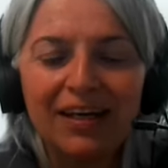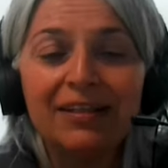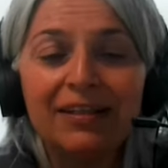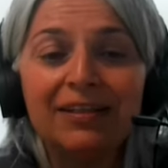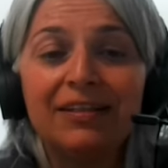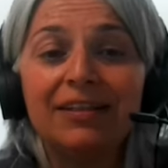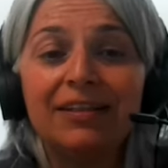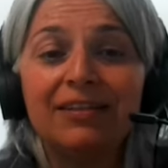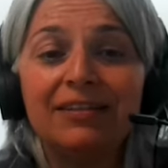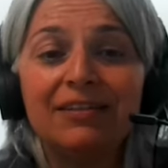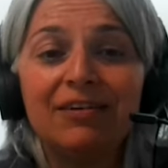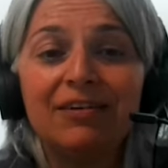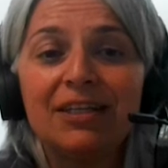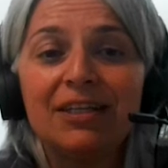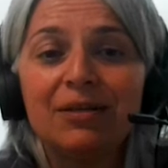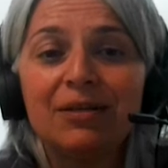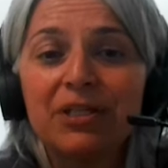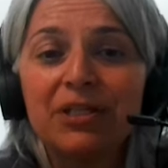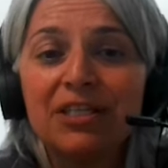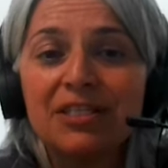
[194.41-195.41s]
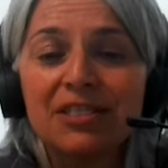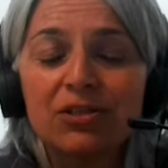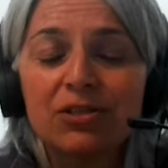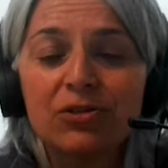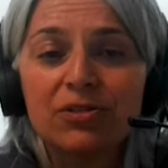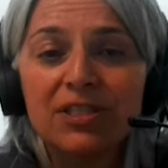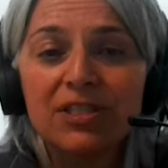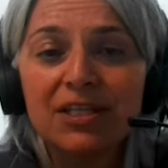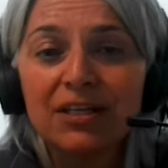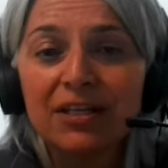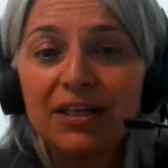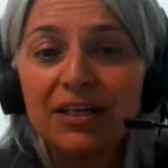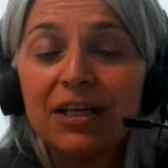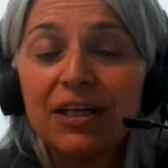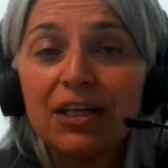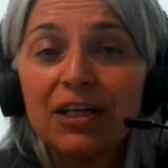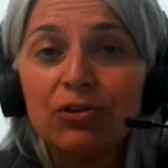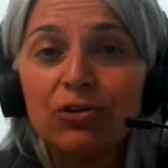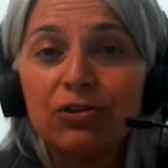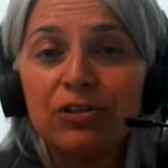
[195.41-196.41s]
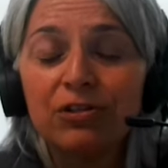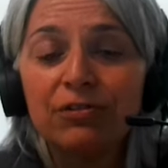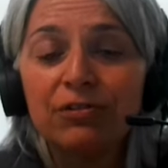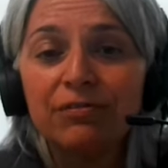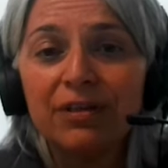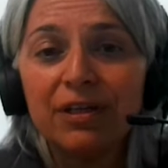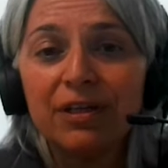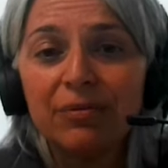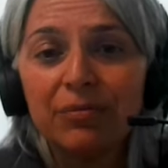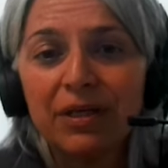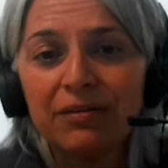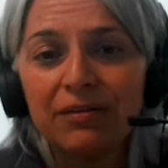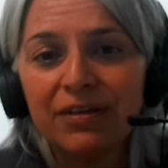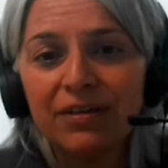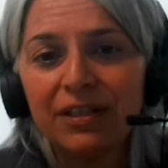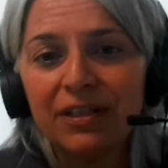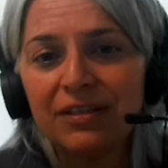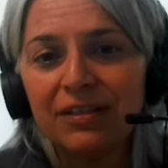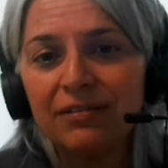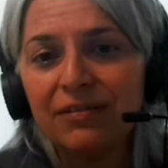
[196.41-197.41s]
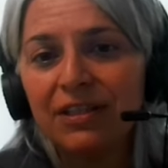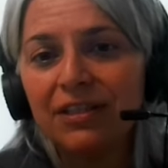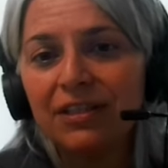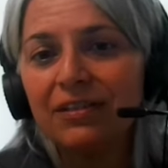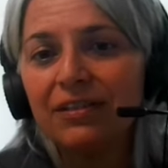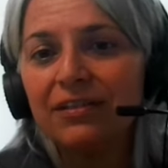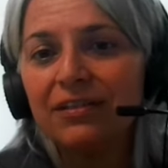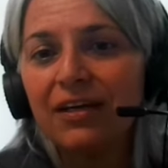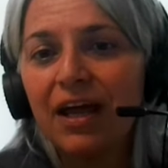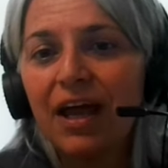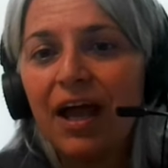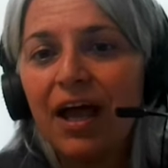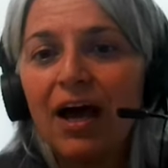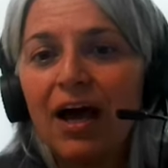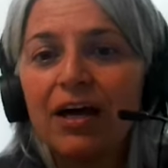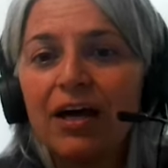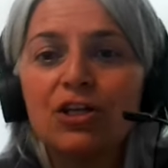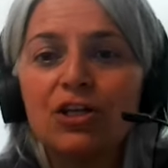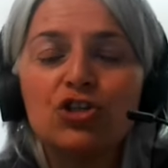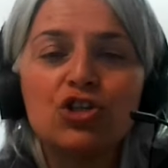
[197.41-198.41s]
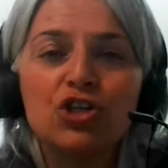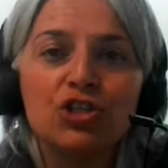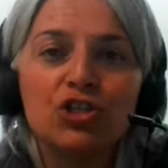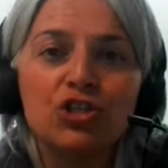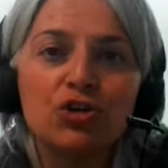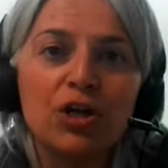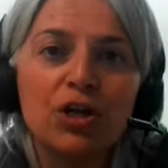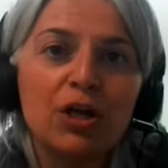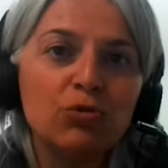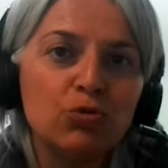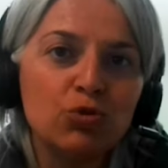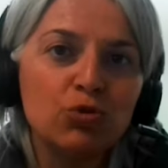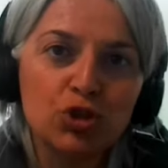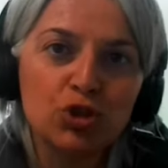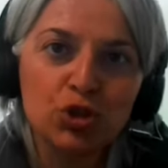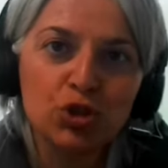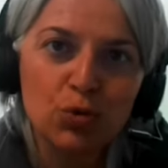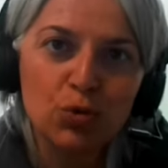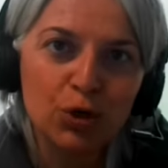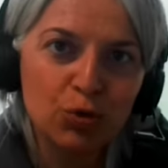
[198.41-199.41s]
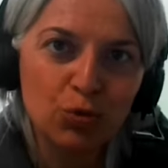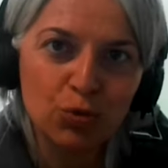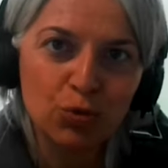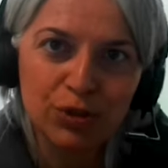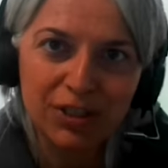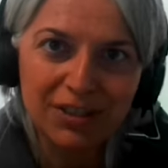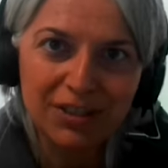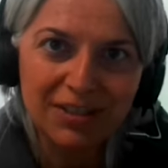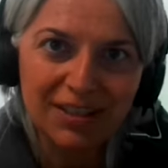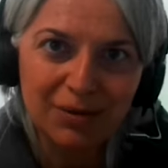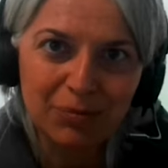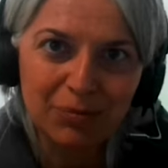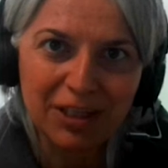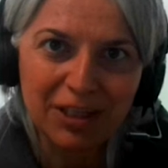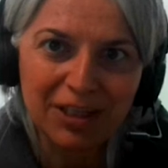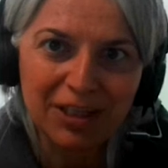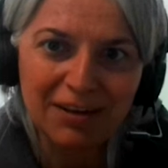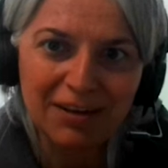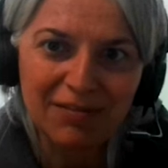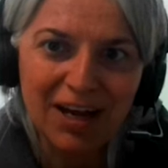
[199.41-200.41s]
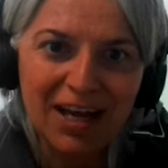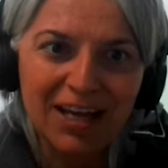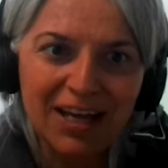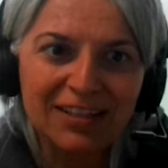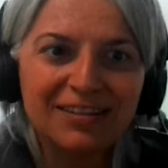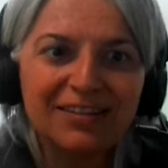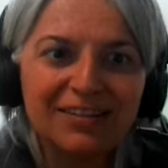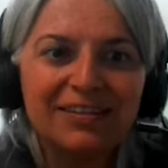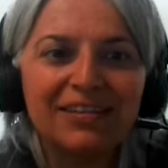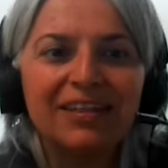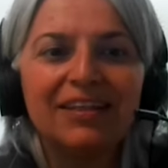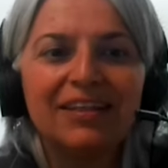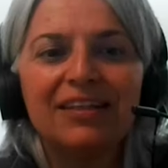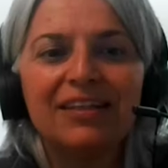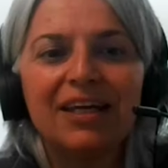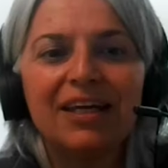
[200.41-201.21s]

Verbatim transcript: La direttiva del ministro Zangrillo di novembre 2023 ha riacceso la luce su alcuni temi rilevanti.